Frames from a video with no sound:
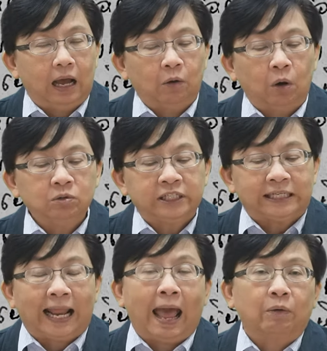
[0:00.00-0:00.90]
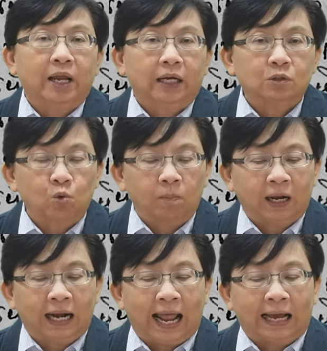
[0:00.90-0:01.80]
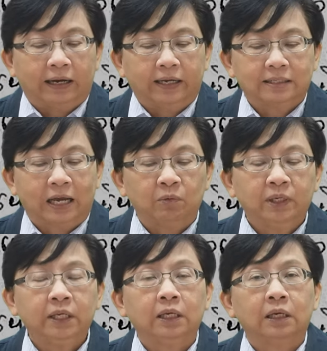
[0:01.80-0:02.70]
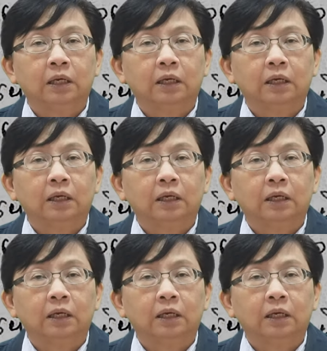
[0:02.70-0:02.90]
เอาเข้าจริงแล้วเนี่ยกระทรวงพระคลังเนี่ยใช้วิธี